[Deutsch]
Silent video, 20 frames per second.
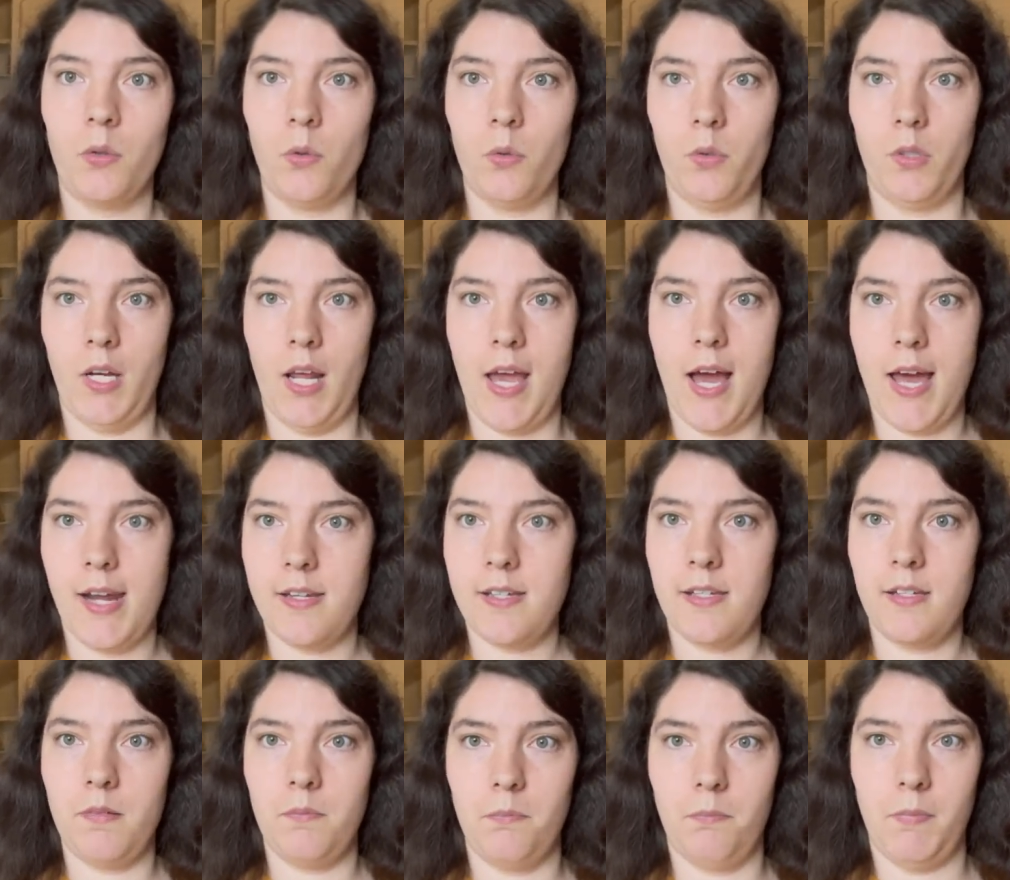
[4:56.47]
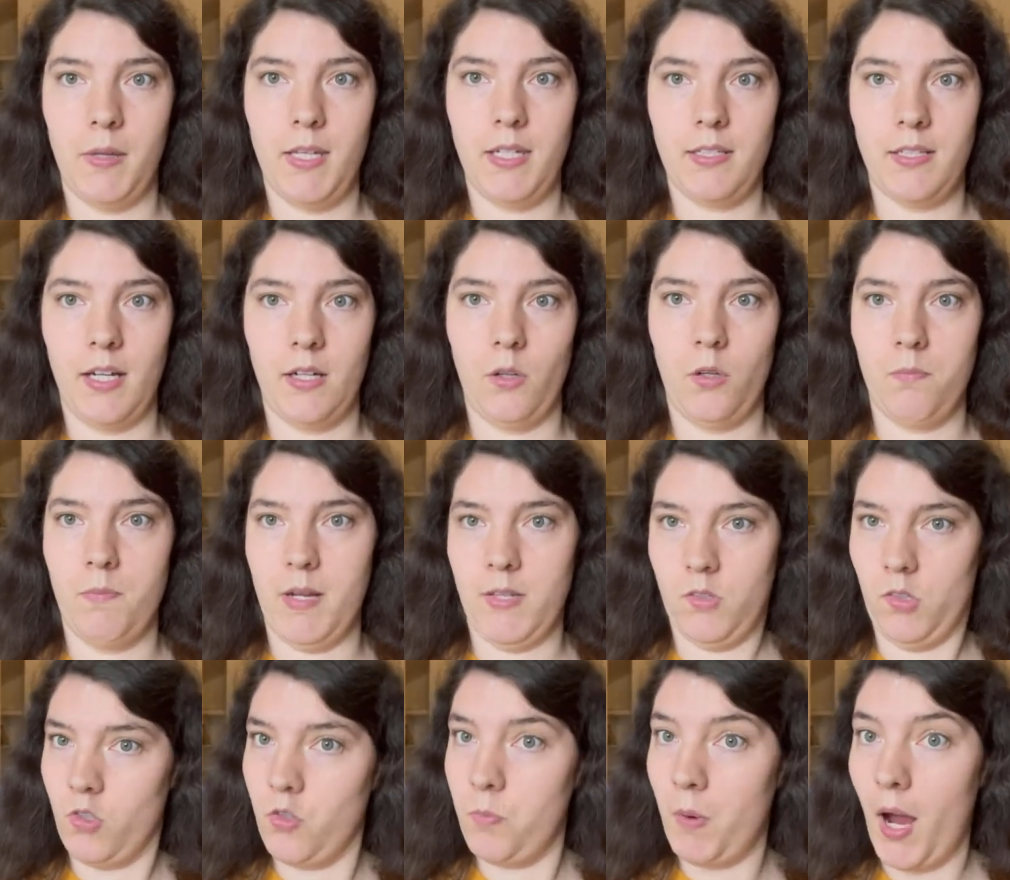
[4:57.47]
Und er hat mich dann noch mal
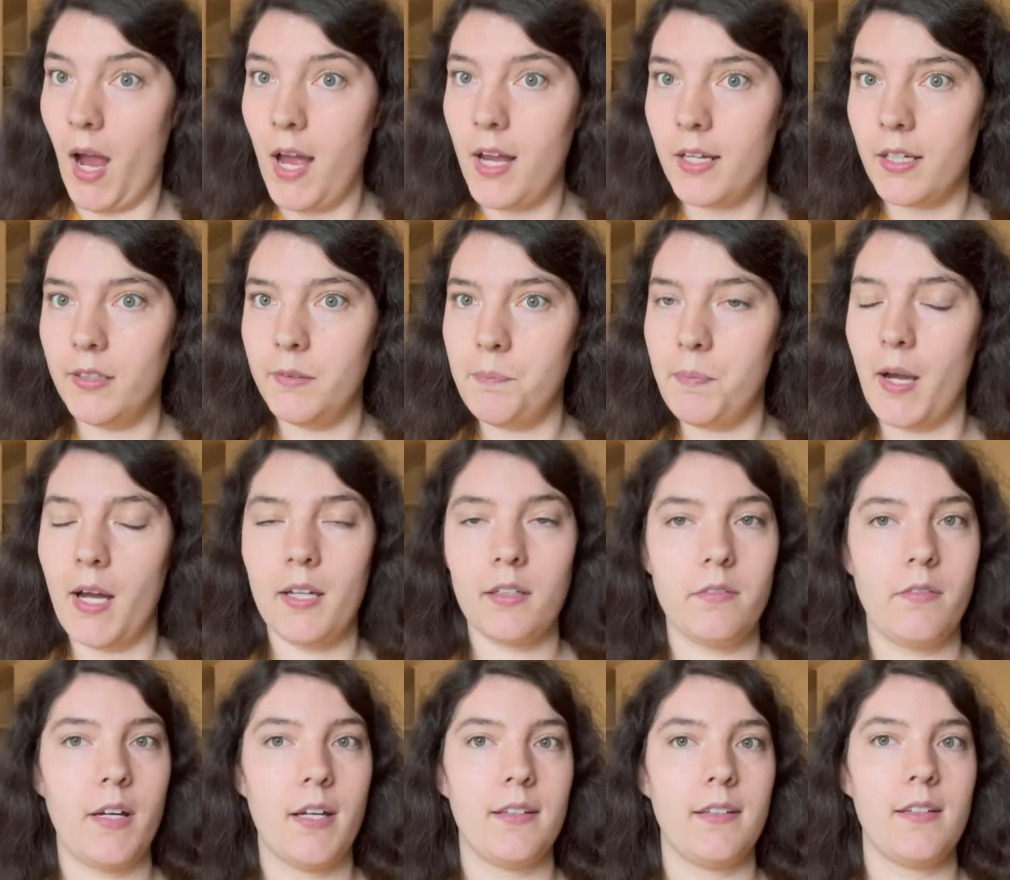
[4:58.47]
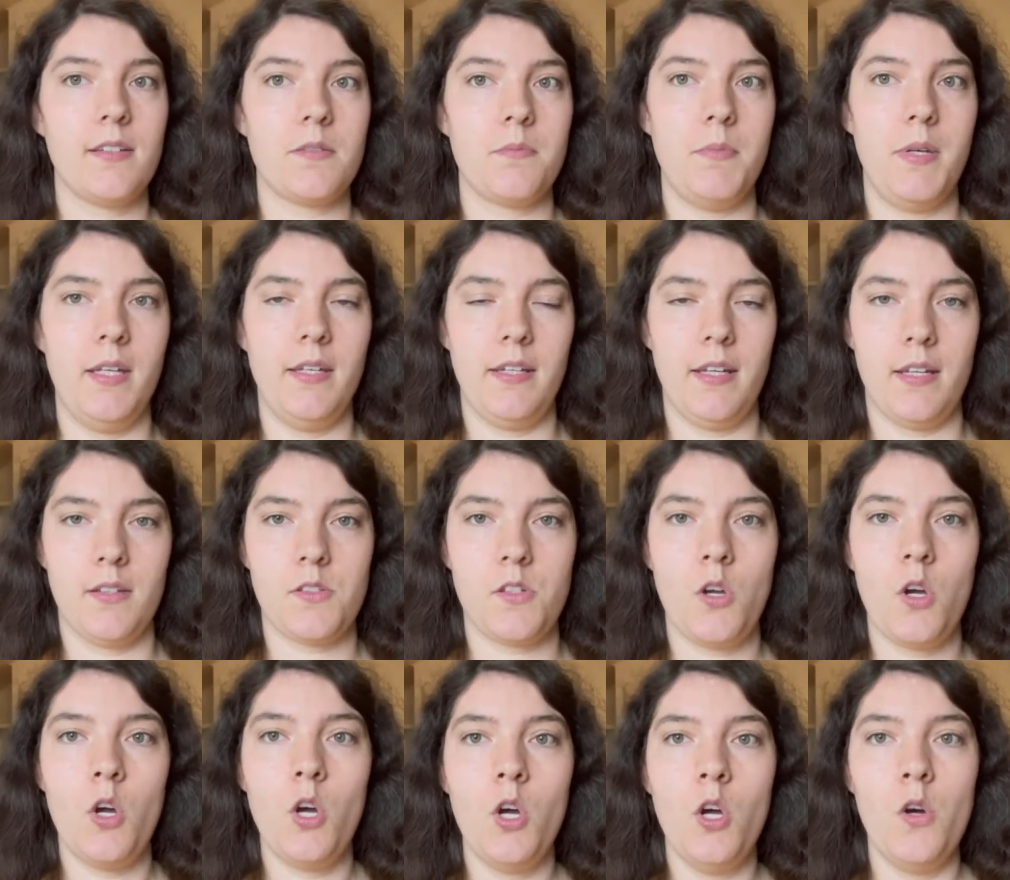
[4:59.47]
zur Sprache gebracht während des Meetings
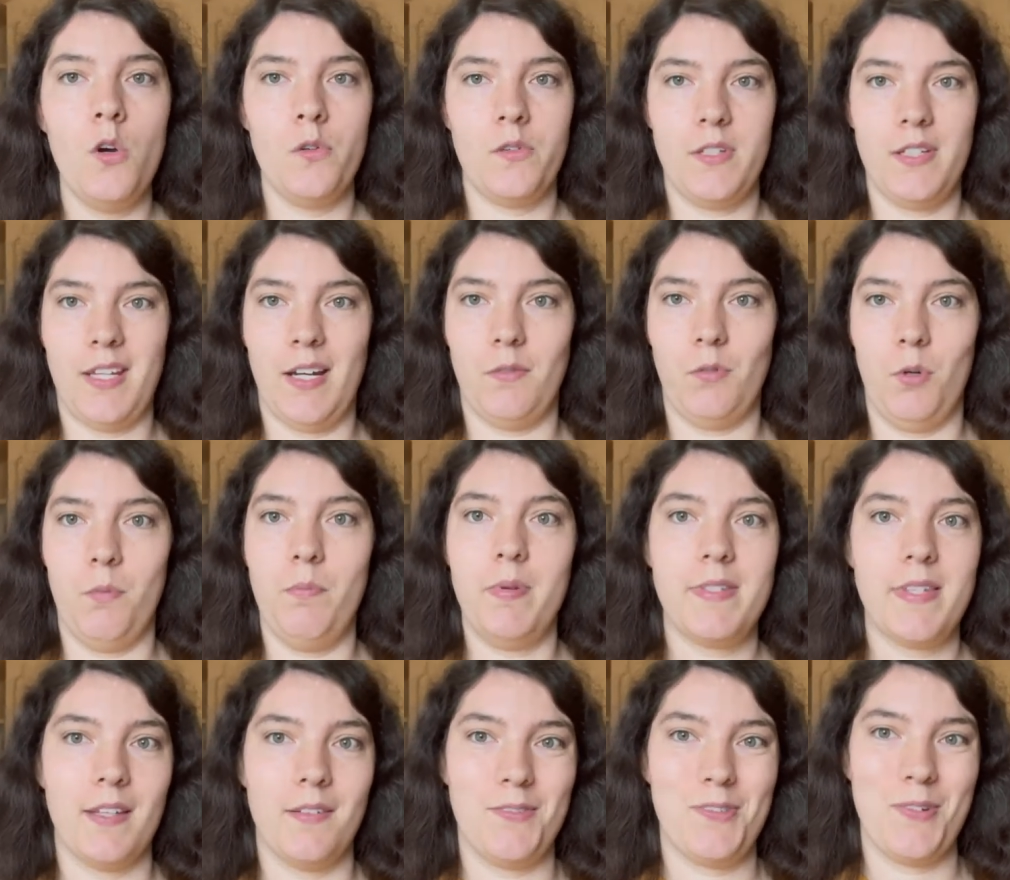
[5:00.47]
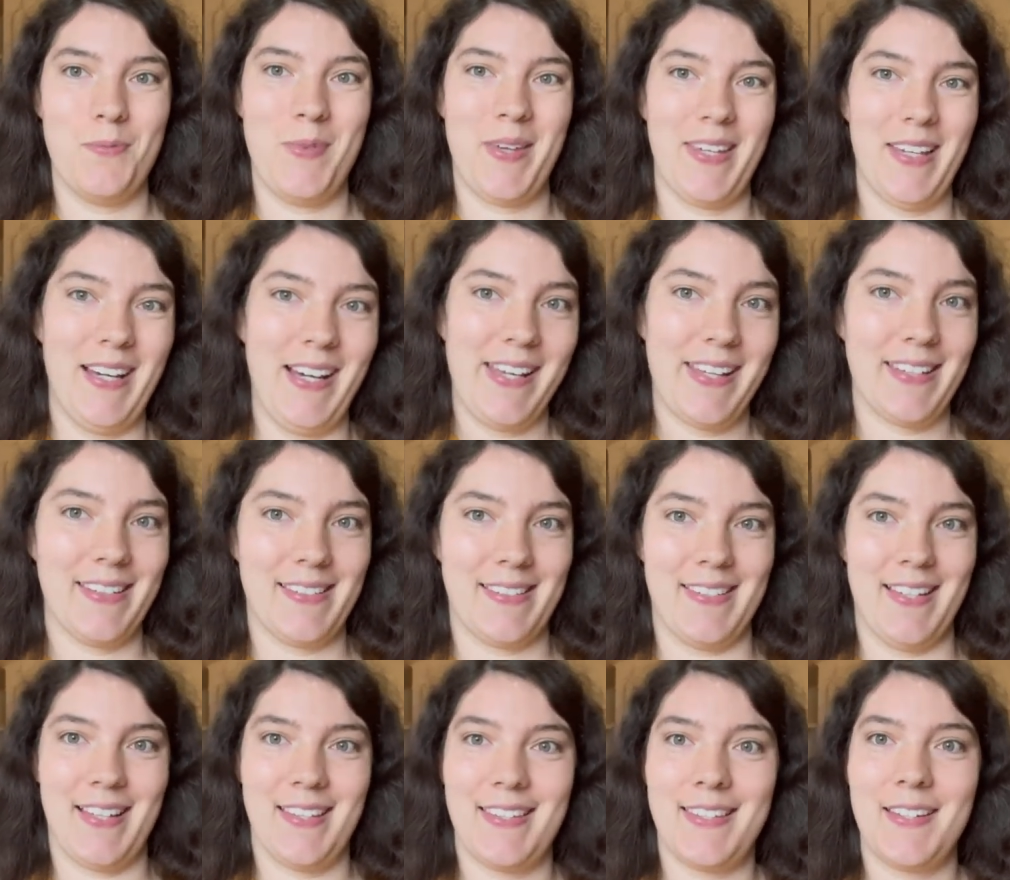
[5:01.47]
und sich da wohl ein bisschen für mich
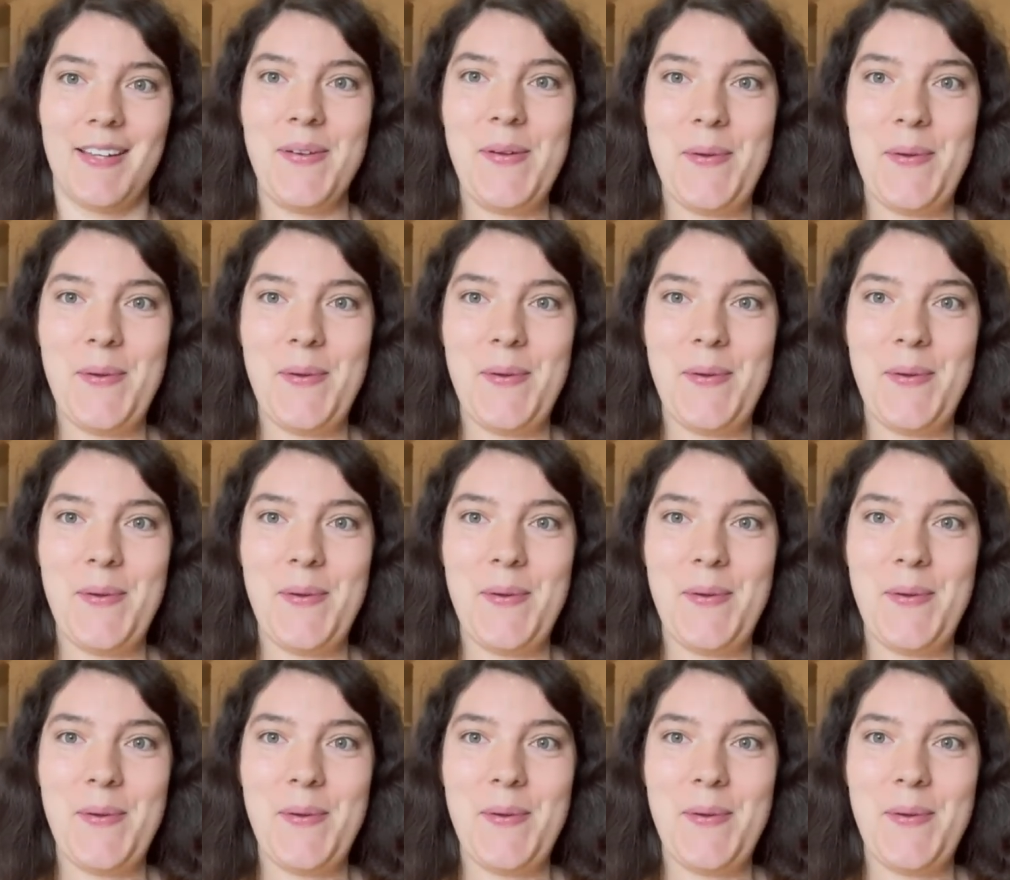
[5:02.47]
eingesetzt.